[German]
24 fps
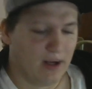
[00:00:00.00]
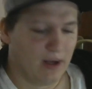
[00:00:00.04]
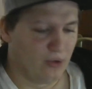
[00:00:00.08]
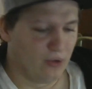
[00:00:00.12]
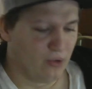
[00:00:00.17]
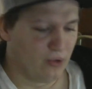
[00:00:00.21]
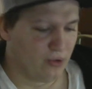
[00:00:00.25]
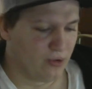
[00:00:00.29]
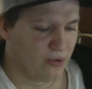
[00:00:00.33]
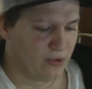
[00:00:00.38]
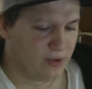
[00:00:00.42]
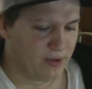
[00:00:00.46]

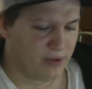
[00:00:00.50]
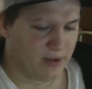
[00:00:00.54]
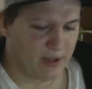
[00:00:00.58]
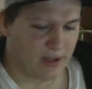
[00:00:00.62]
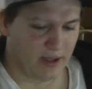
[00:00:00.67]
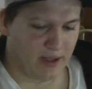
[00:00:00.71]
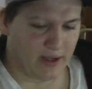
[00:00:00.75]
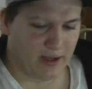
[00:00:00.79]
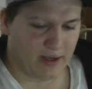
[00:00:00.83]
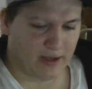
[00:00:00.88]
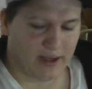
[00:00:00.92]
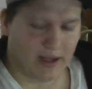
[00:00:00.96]

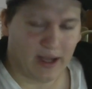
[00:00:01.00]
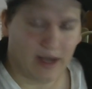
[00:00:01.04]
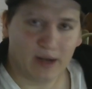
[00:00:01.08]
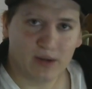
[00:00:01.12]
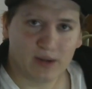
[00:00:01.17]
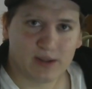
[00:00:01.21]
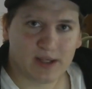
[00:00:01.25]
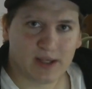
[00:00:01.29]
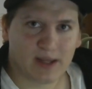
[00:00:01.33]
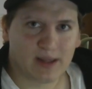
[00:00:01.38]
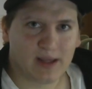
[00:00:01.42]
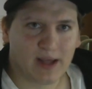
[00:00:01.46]
und er
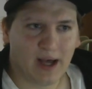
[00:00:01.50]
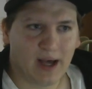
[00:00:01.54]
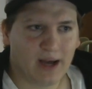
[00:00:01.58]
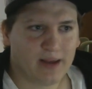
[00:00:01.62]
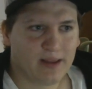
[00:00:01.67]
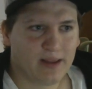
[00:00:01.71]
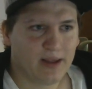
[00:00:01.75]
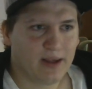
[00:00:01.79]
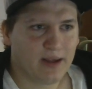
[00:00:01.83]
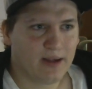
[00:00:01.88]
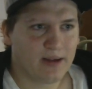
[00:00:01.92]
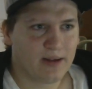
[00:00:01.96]
kennt unsere
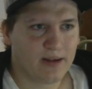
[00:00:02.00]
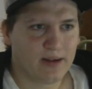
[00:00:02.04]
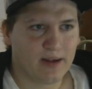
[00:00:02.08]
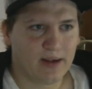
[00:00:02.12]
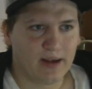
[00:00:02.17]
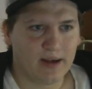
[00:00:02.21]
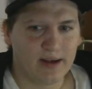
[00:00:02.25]
Taktiken,